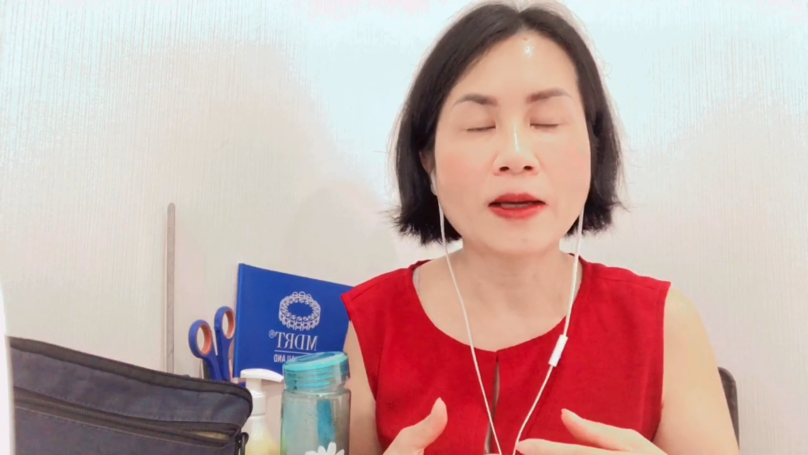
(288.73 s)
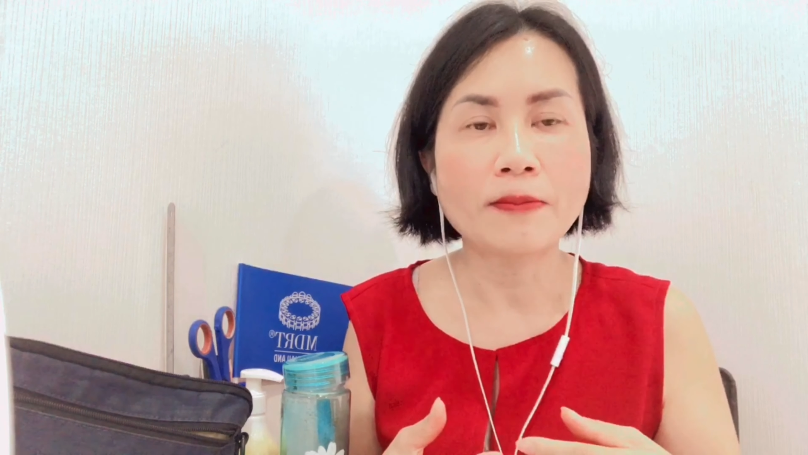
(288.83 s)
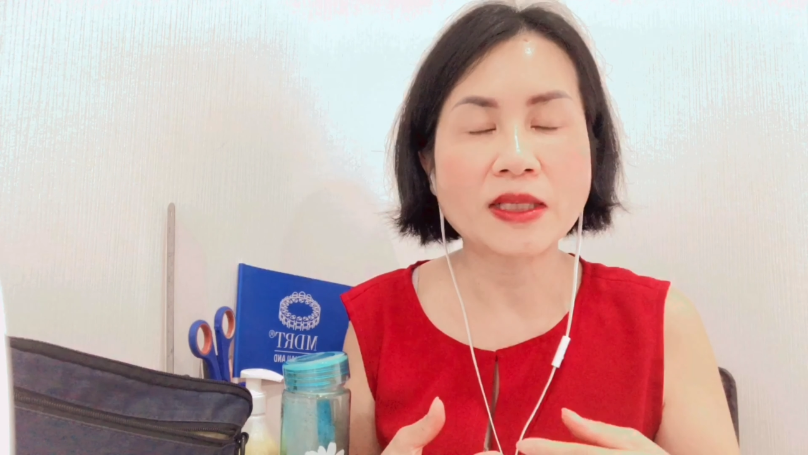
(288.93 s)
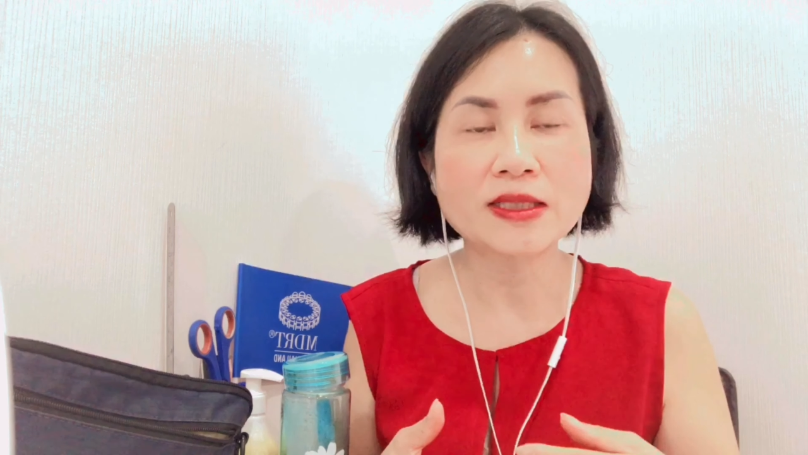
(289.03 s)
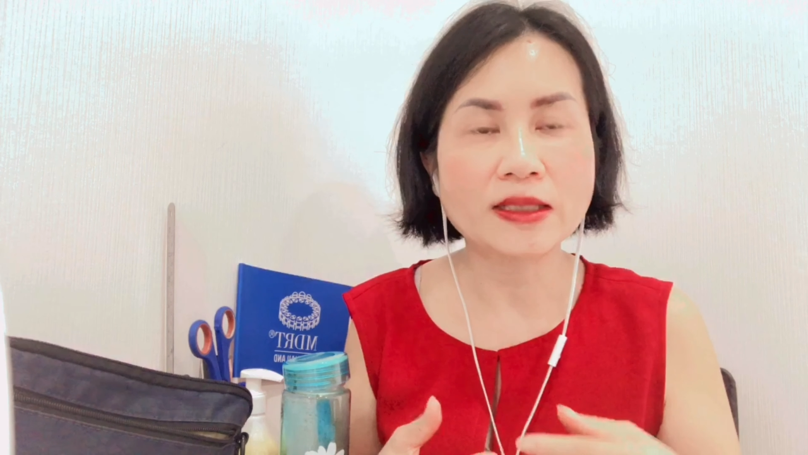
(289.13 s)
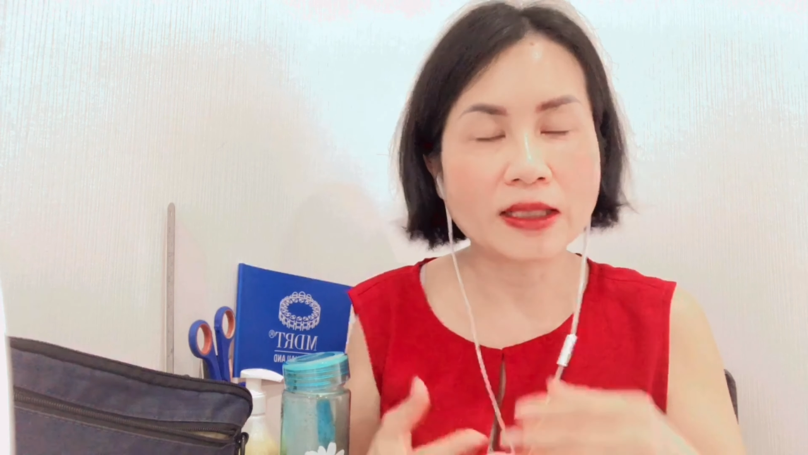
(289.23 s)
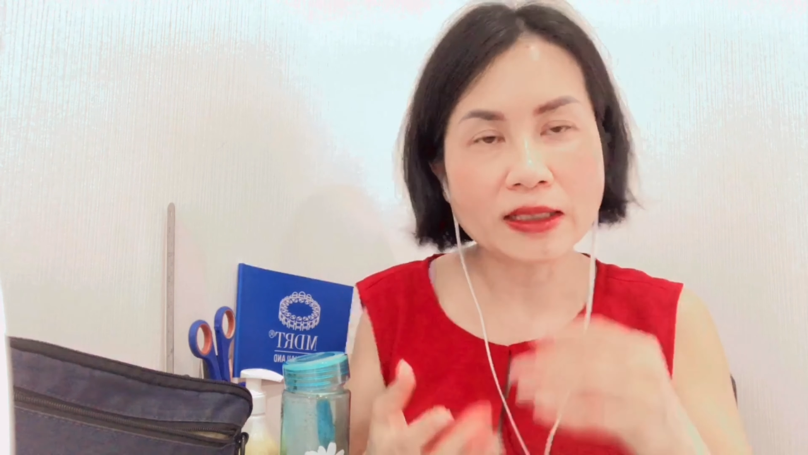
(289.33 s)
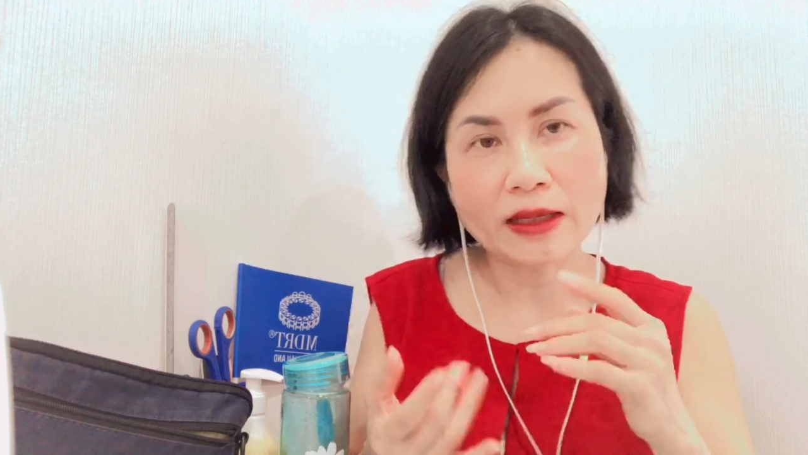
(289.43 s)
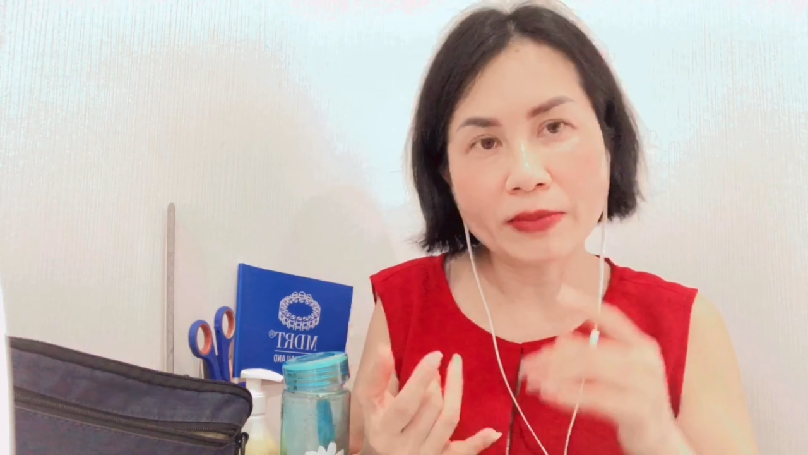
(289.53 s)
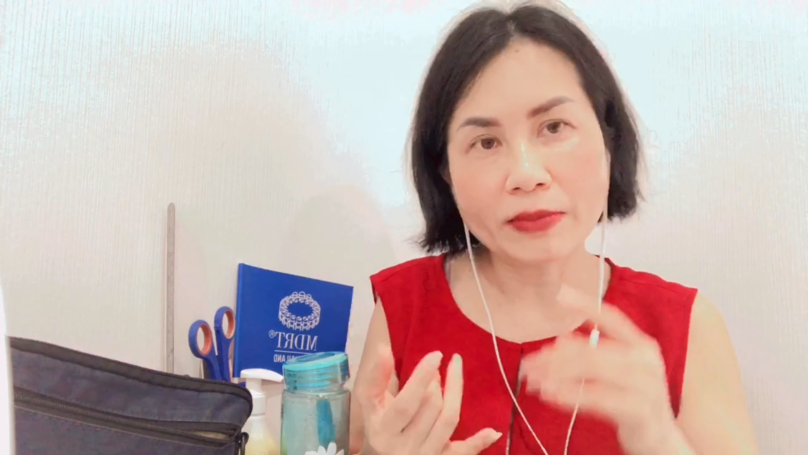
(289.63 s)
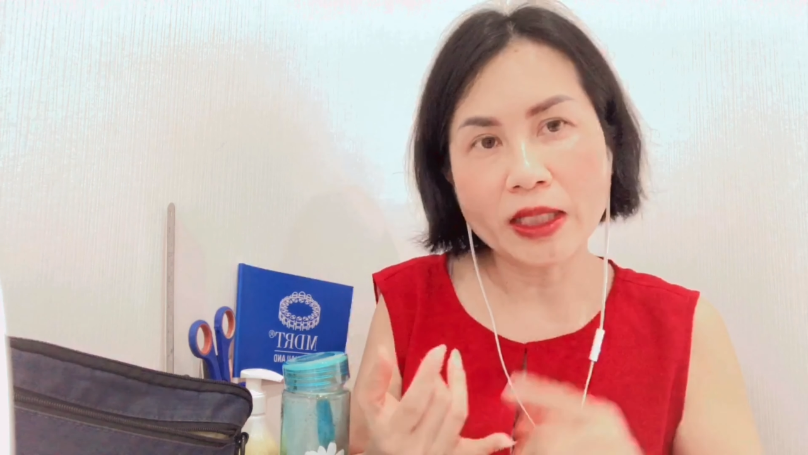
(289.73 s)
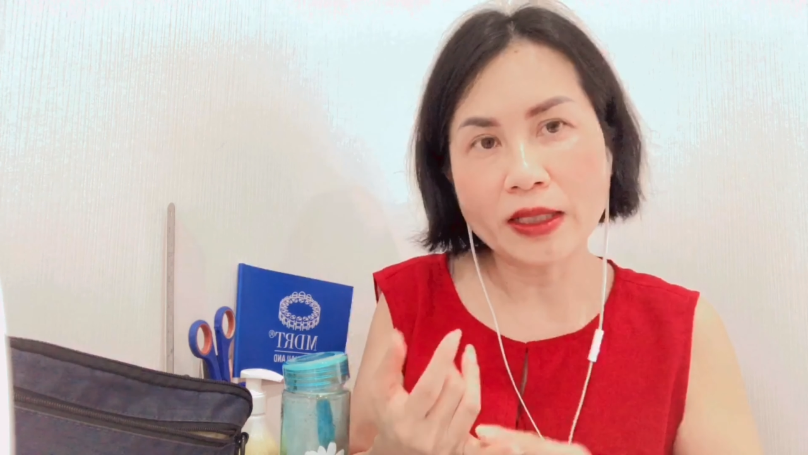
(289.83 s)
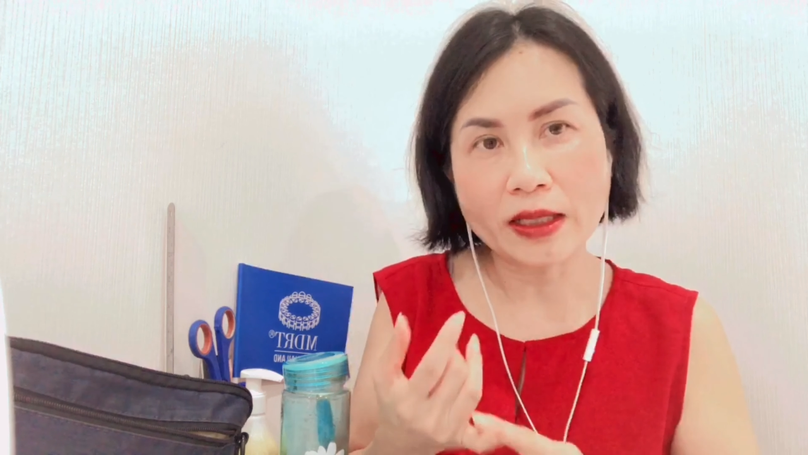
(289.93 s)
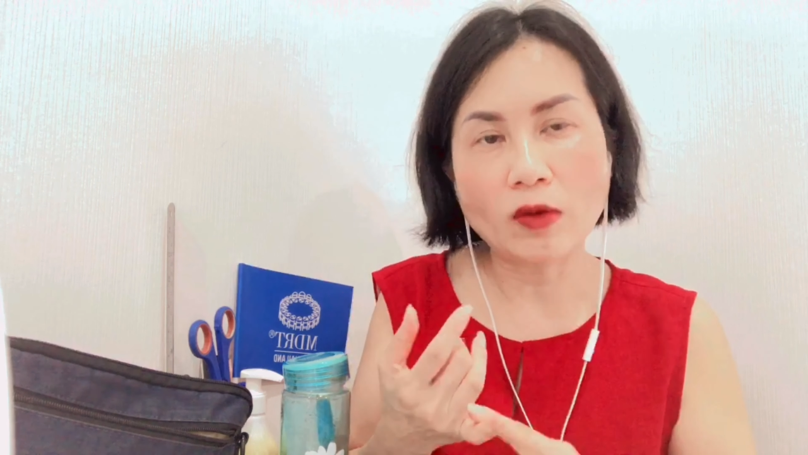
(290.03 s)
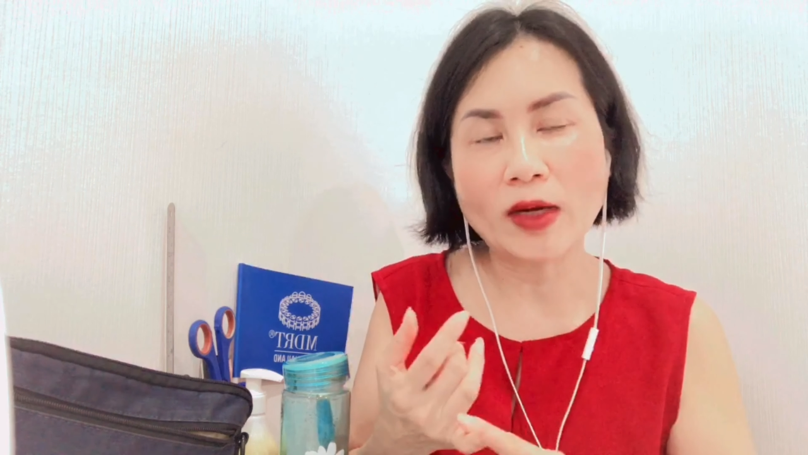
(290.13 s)
มันจะได้ทำให้
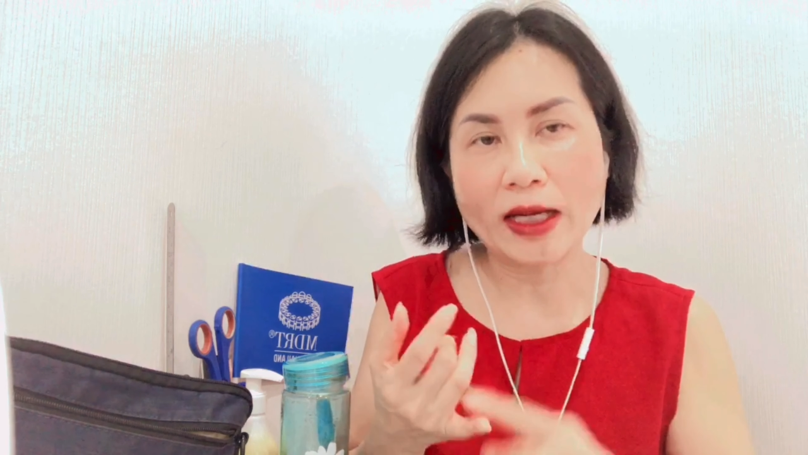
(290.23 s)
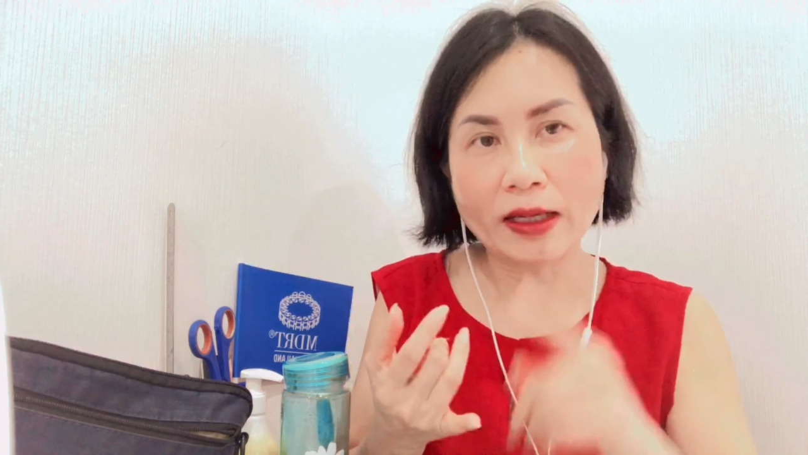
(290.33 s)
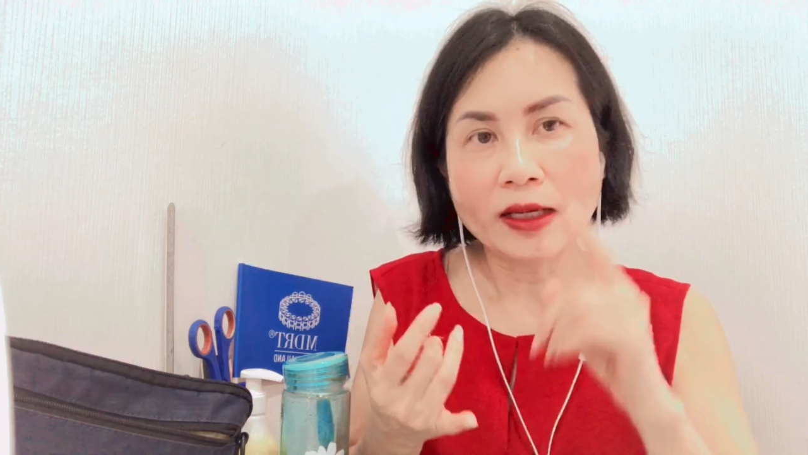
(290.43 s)
เราค่ะ